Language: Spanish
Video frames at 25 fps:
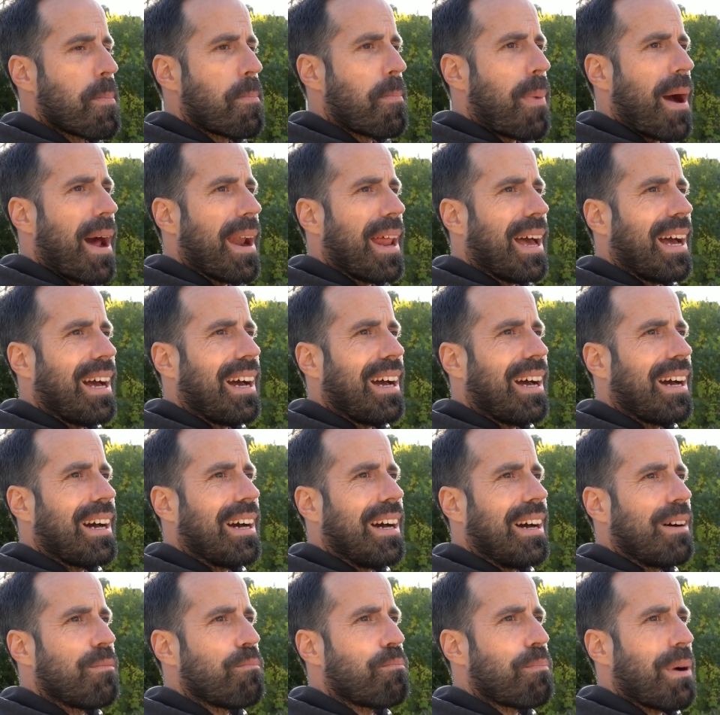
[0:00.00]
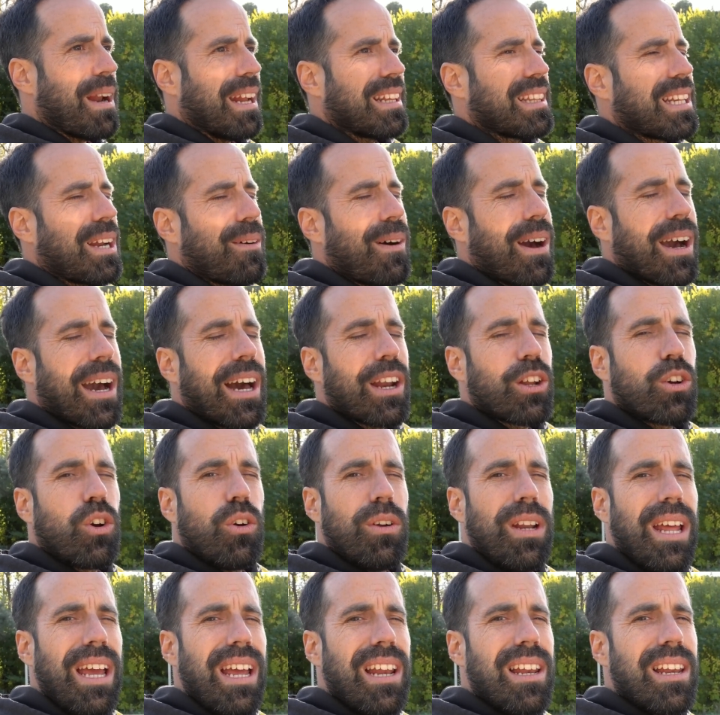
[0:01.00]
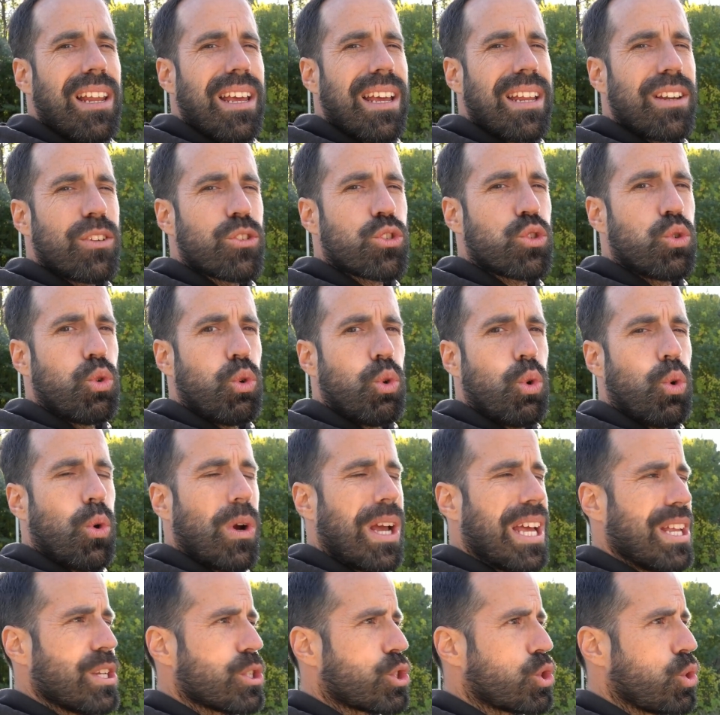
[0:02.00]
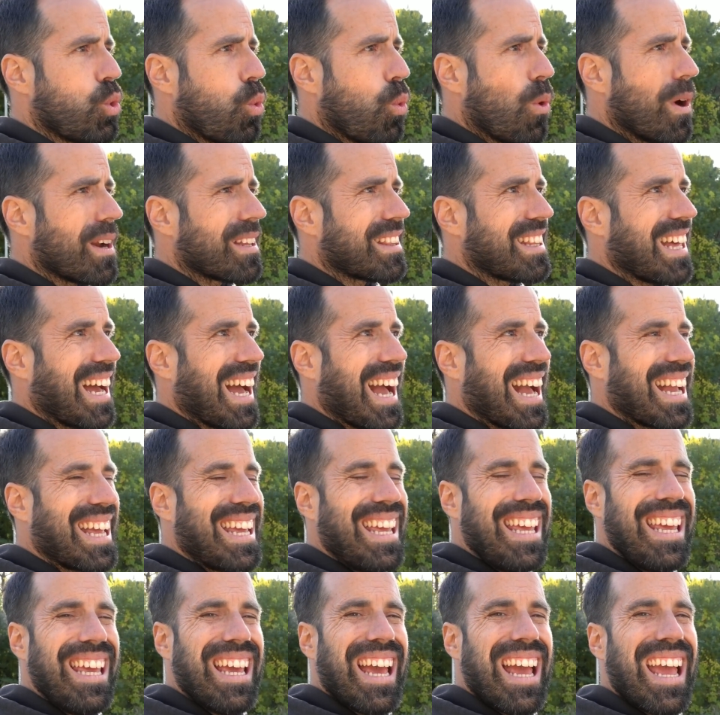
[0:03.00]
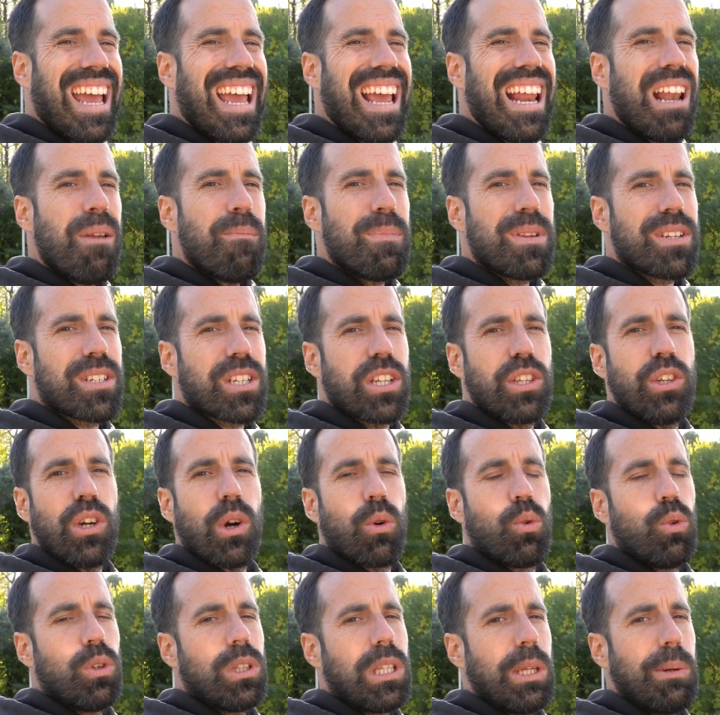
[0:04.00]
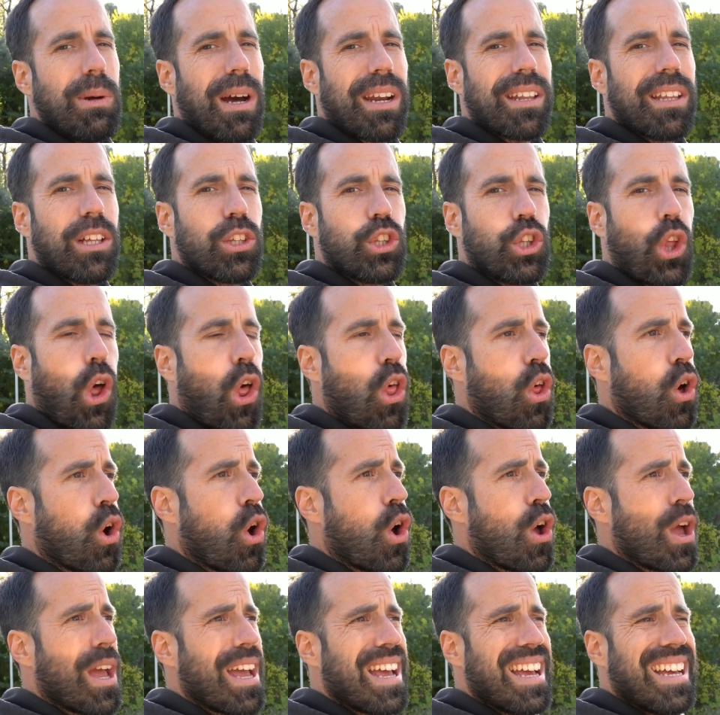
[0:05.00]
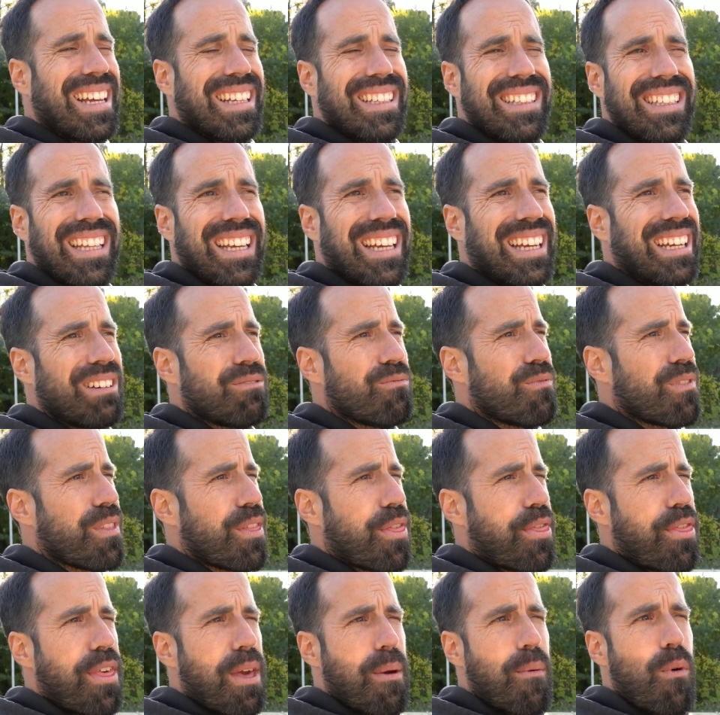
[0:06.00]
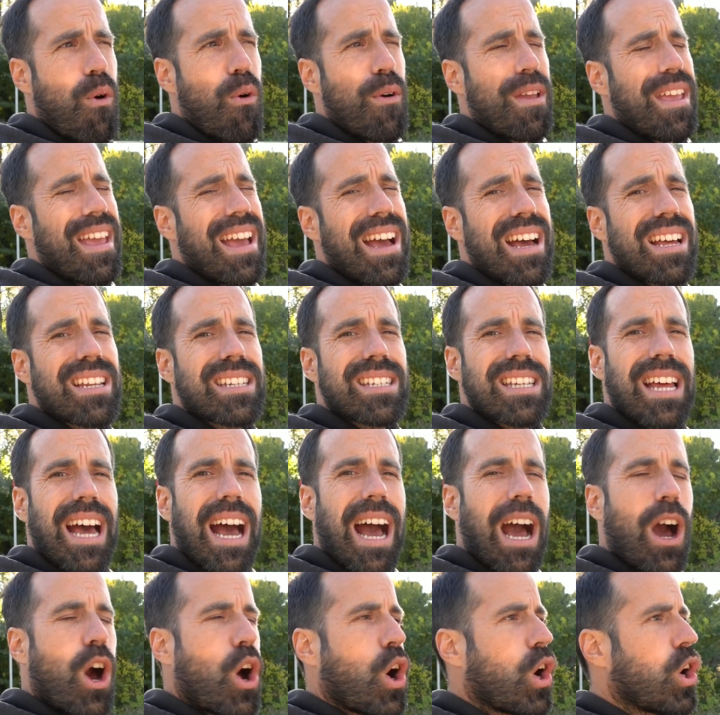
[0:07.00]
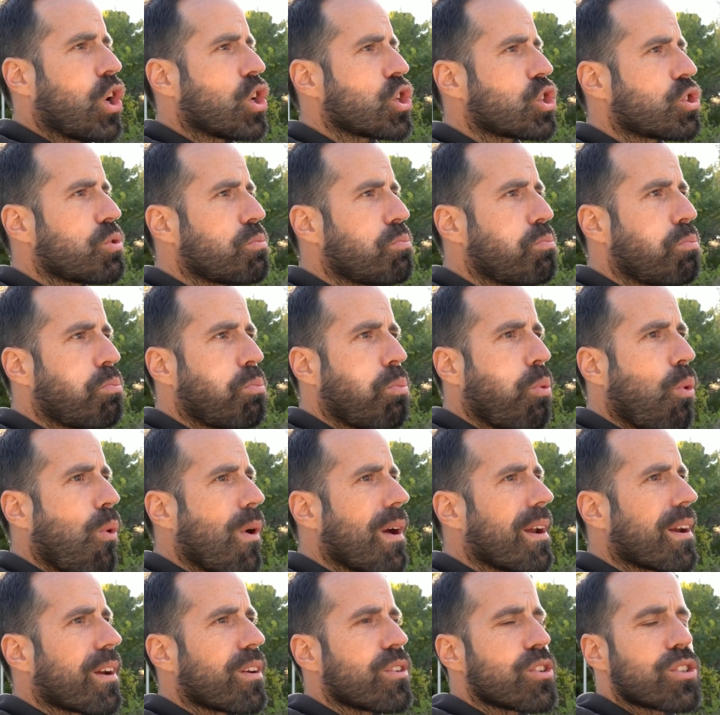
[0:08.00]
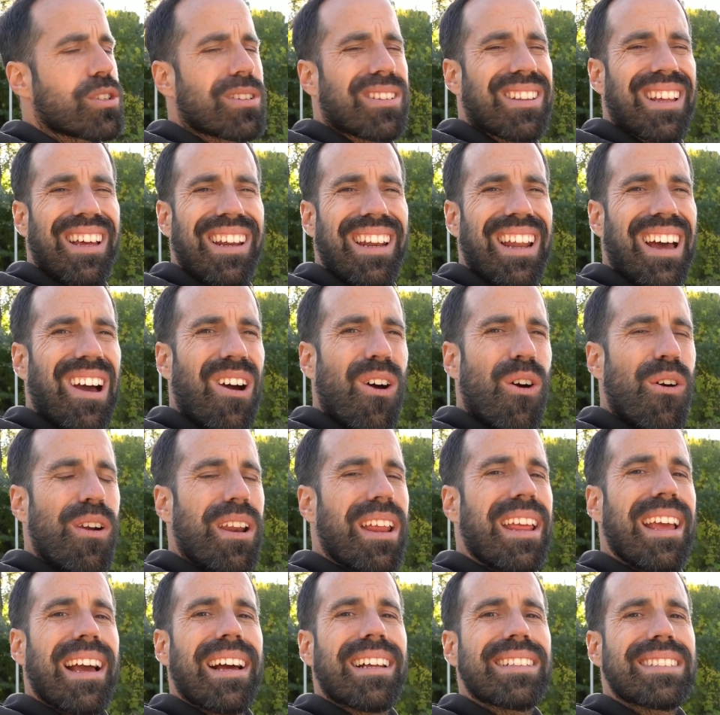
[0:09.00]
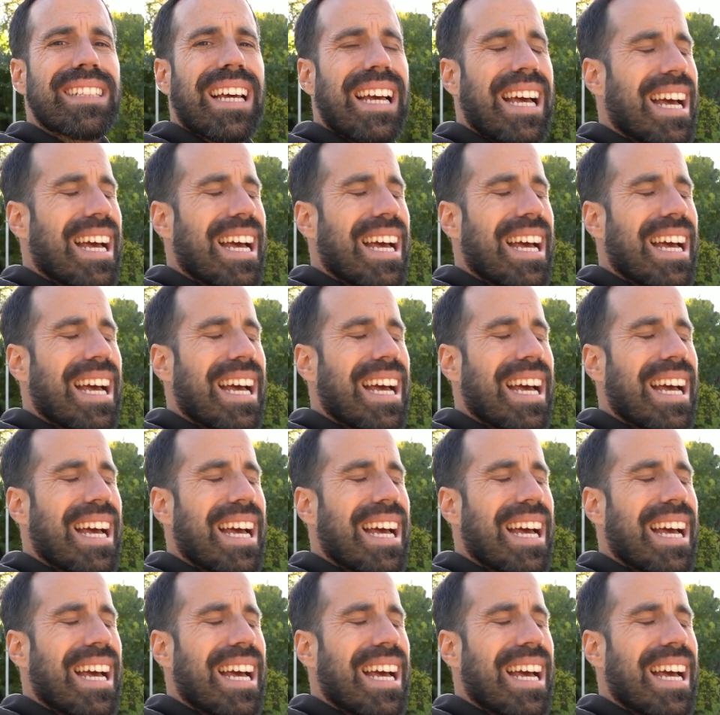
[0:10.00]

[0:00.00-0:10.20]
para, trabajar con él en su, en su huerta. Aquí él me enseñó a cultivar de todo, de cebollas, ajos, puerros, zanahorias,